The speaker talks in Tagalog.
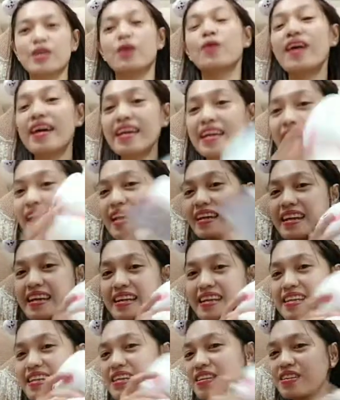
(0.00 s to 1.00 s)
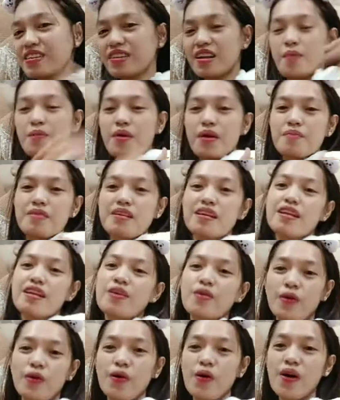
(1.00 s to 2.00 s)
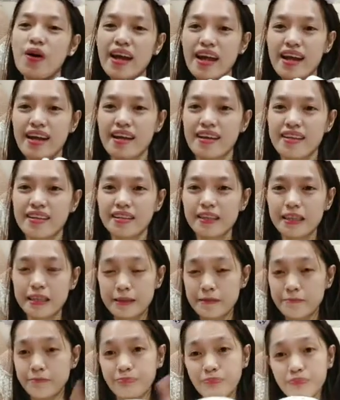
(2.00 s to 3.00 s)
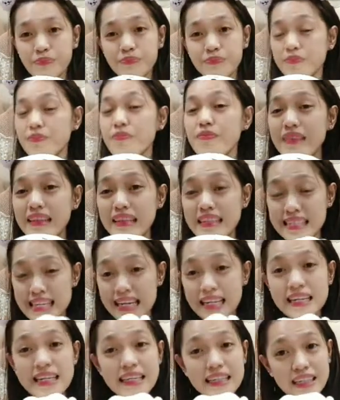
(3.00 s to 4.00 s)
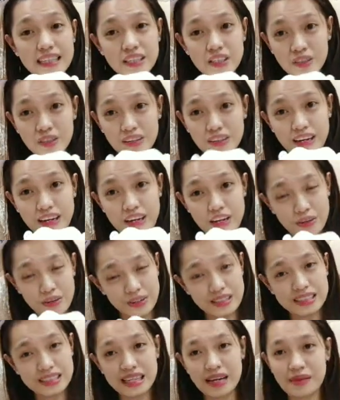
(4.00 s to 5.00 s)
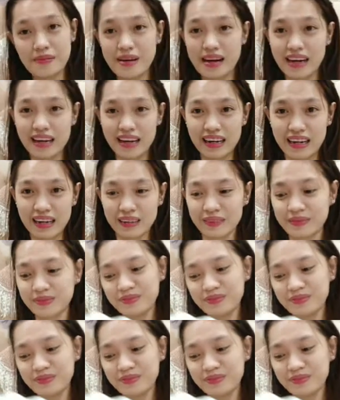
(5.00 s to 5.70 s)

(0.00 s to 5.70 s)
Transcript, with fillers: So, ayan. Ayan na yun ang pamili ko. And, sana nag-enjoy kayo sa mga